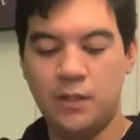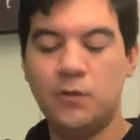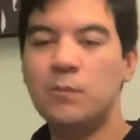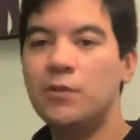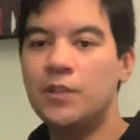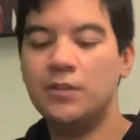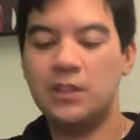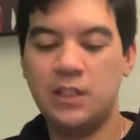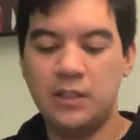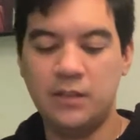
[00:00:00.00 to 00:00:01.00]
あの重りを
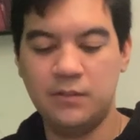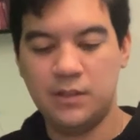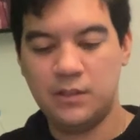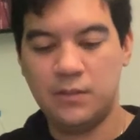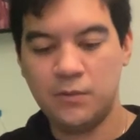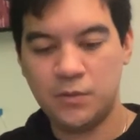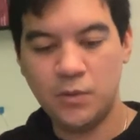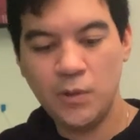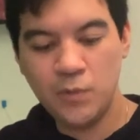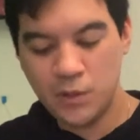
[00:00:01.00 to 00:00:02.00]
つけてるんですけど
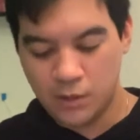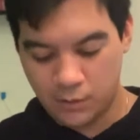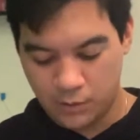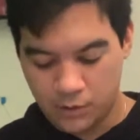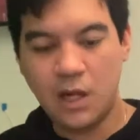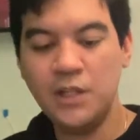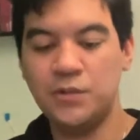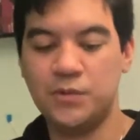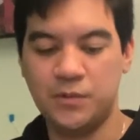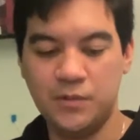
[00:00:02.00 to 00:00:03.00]
それをなんか解
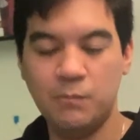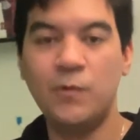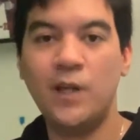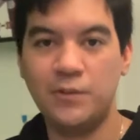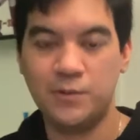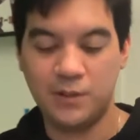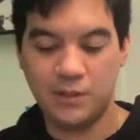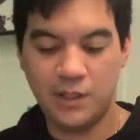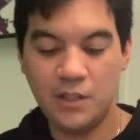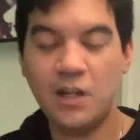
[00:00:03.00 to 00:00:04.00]
除するモナイトさん
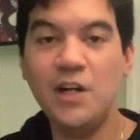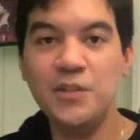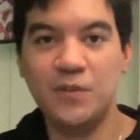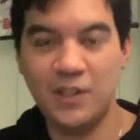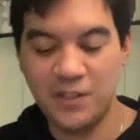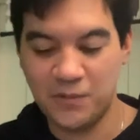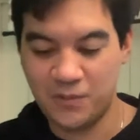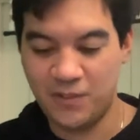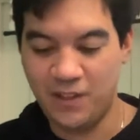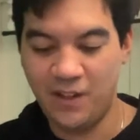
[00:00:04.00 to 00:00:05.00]
え解除できんの
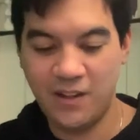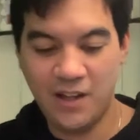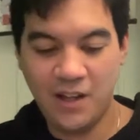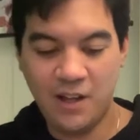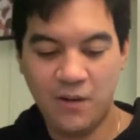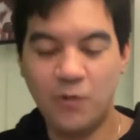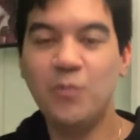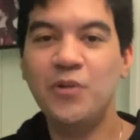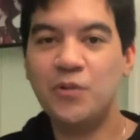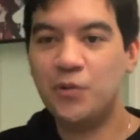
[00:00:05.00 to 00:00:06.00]
それね
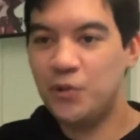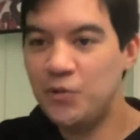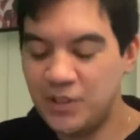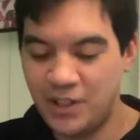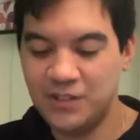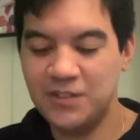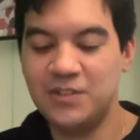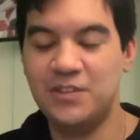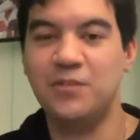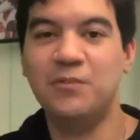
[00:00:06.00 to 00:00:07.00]
重りをこうヒュッて外す
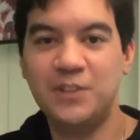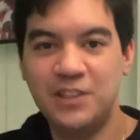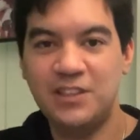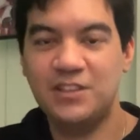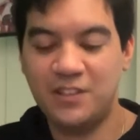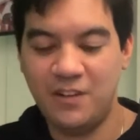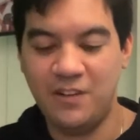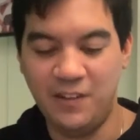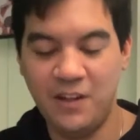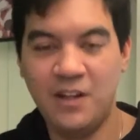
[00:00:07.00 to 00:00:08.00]
んですよ不思議な力
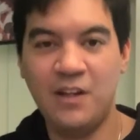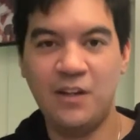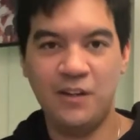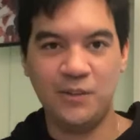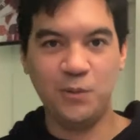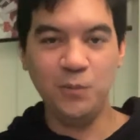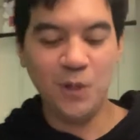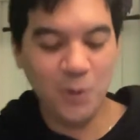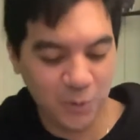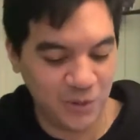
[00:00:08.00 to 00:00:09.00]
でねえそん
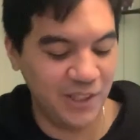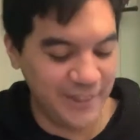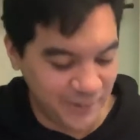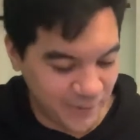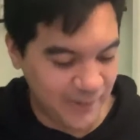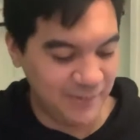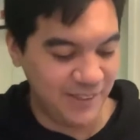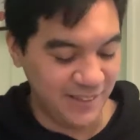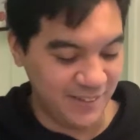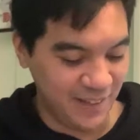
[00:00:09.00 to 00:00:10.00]
なことできんのお前み
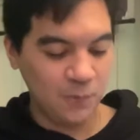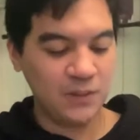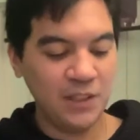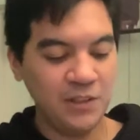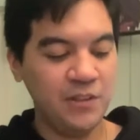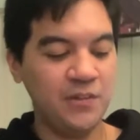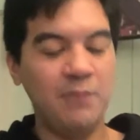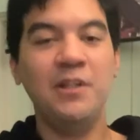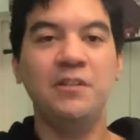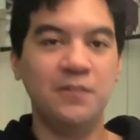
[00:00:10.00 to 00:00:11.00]
たいなもうサンキューな
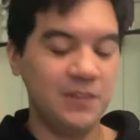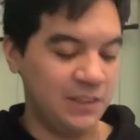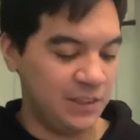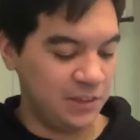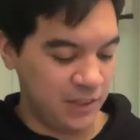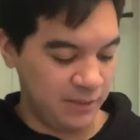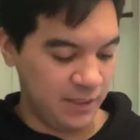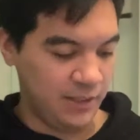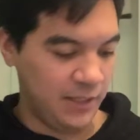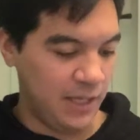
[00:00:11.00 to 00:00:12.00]
めくのじっちゃみ
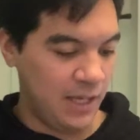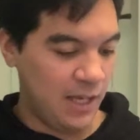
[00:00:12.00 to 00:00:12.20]
たいなね